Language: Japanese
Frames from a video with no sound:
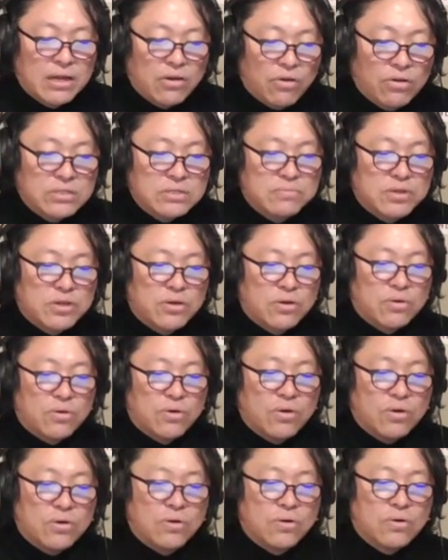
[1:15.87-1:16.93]
小泉京
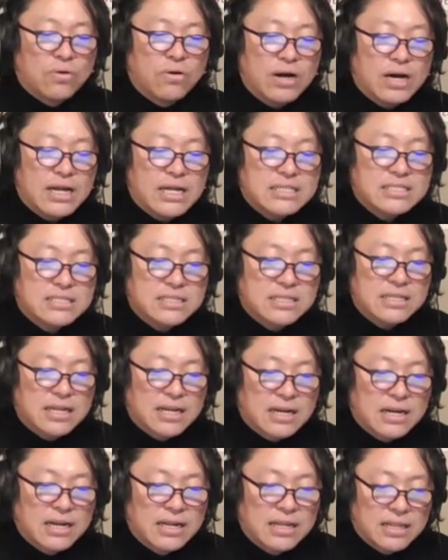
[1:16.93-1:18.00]
子、木枯らしに
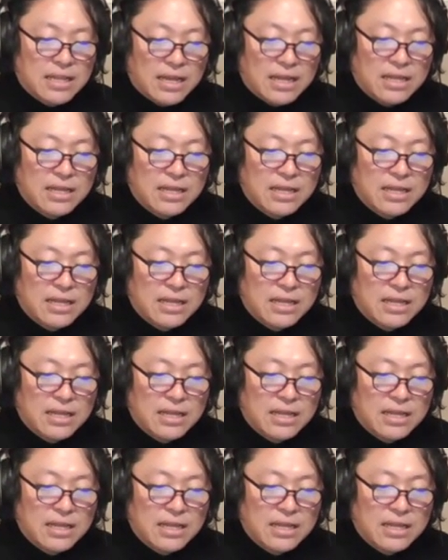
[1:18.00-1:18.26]
抱かれて、